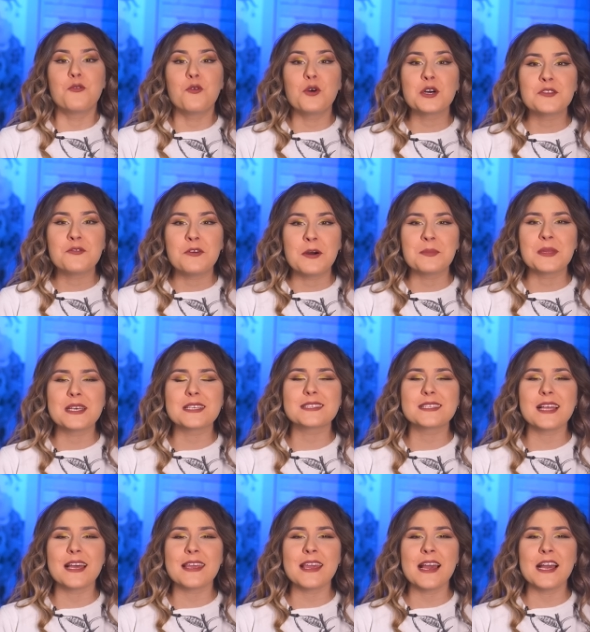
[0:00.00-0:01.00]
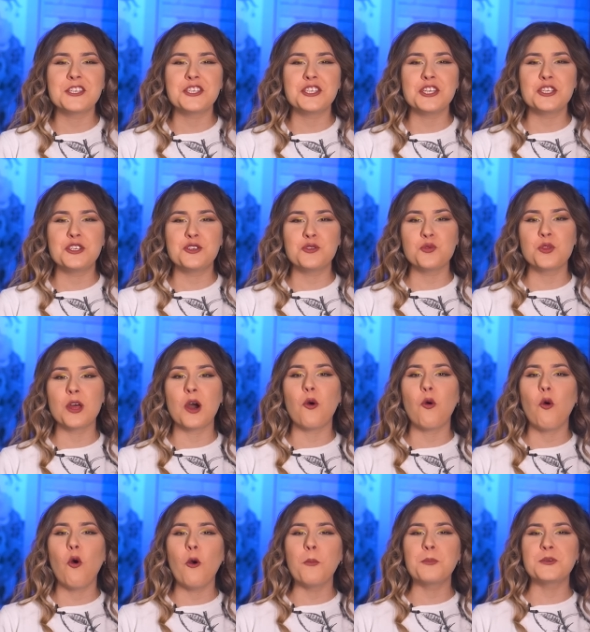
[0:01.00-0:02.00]
Вот вам настоящее
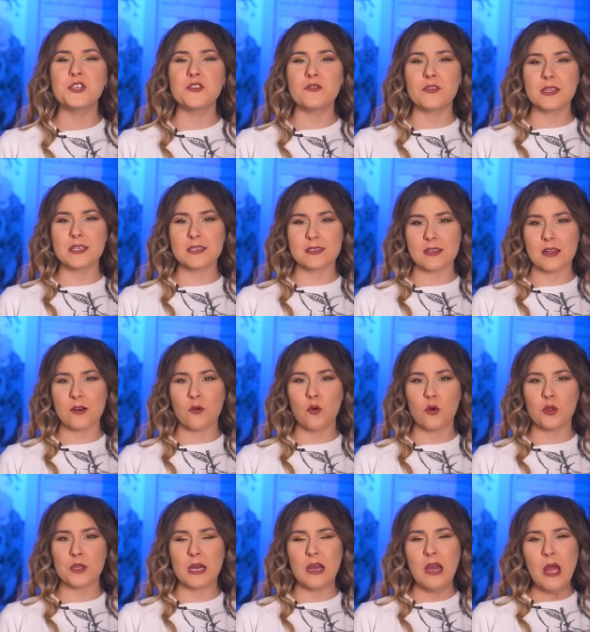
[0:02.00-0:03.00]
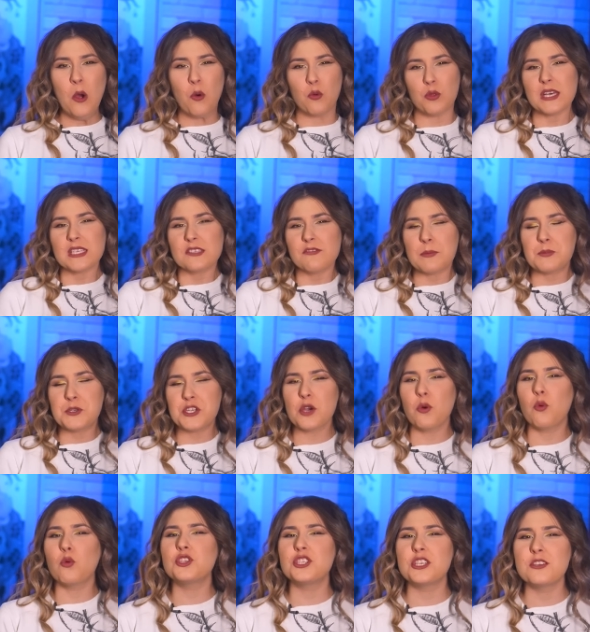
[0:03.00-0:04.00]
чудо общего Дастаркона. У нас вообще
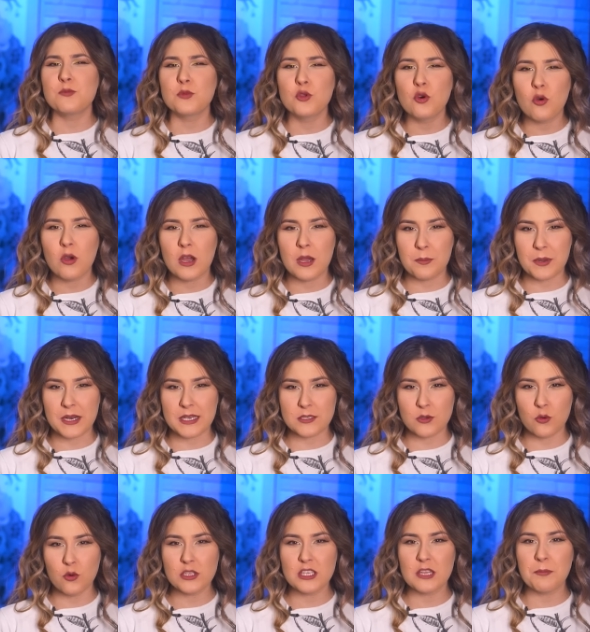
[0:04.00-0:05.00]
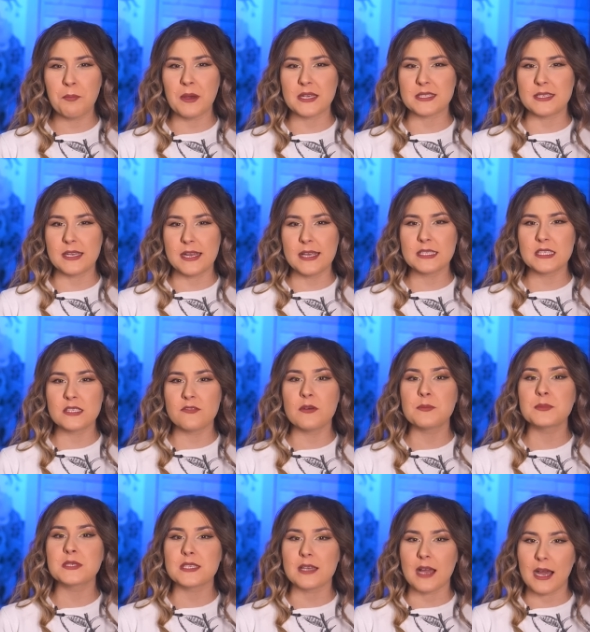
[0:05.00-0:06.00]
очень многое происходит
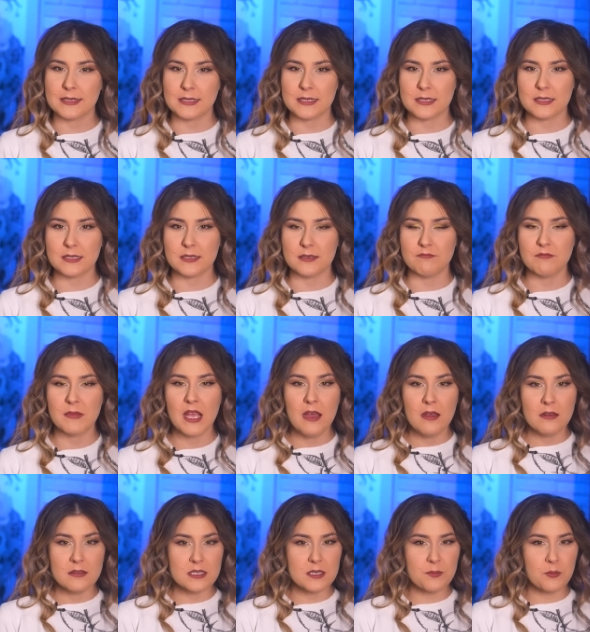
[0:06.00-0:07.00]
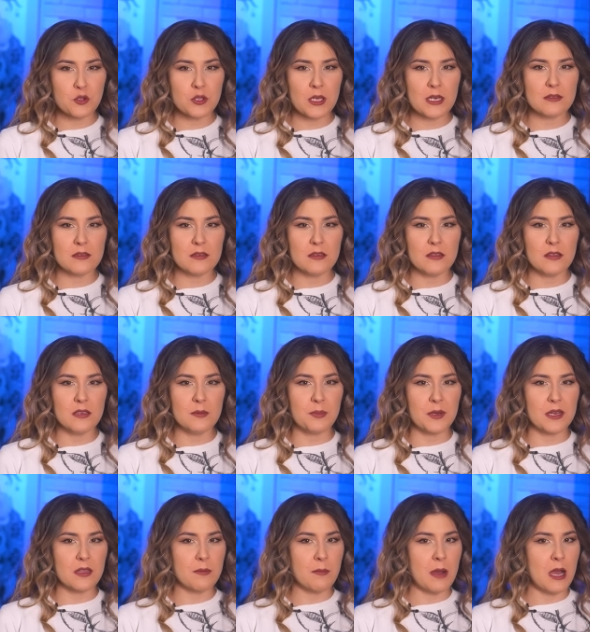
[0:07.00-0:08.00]
посредством скатерти. Депутаты не
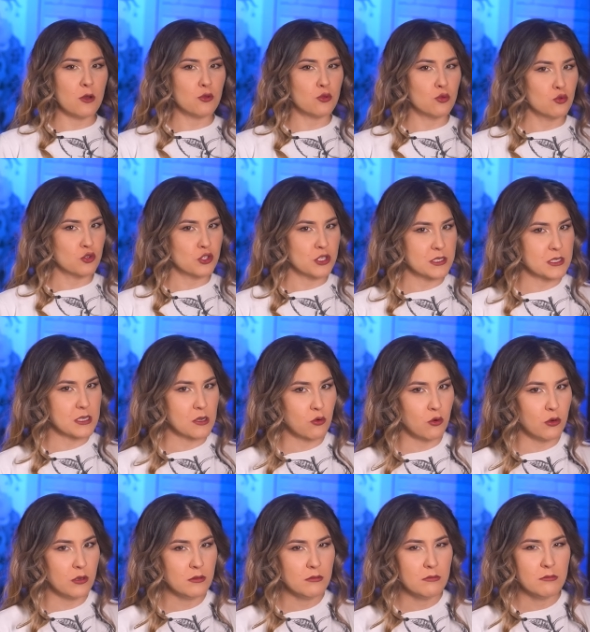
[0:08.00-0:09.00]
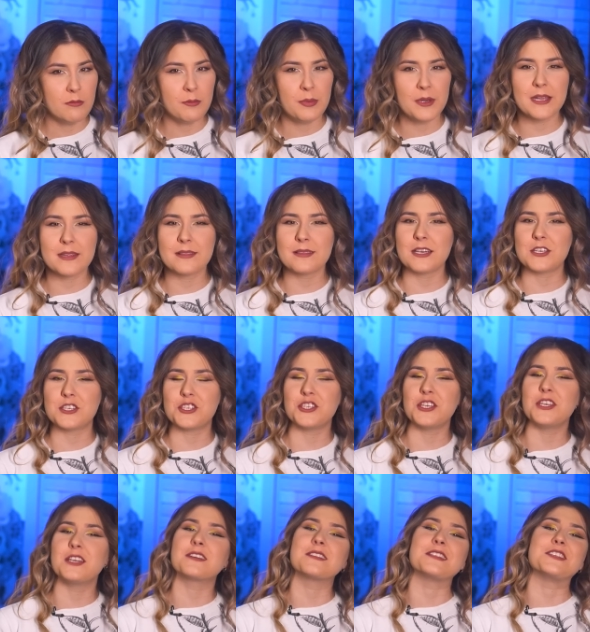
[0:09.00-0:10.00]
принимают нужный закон,
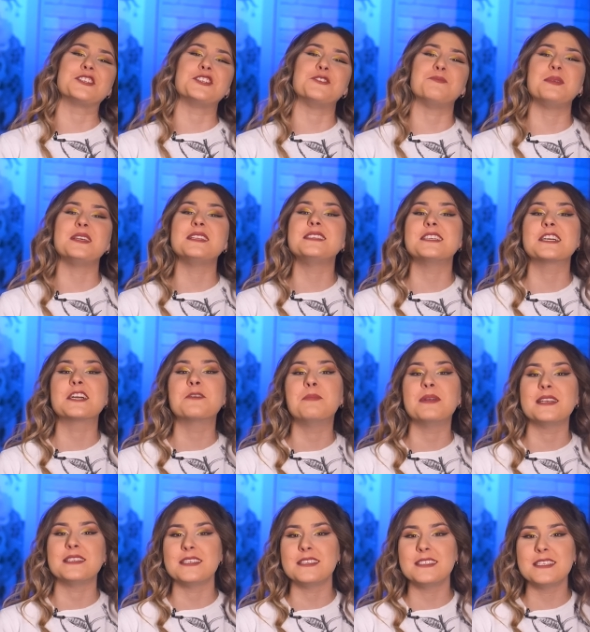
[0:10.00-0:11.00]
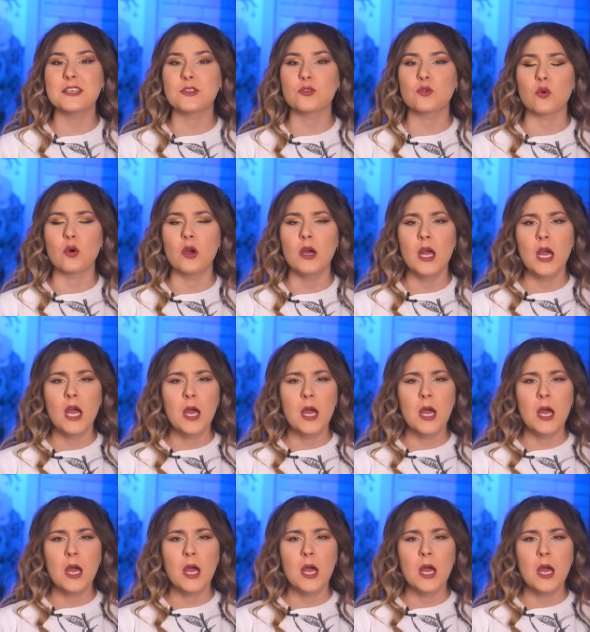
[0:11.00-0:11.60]
притащи их на чаепитие к президенту.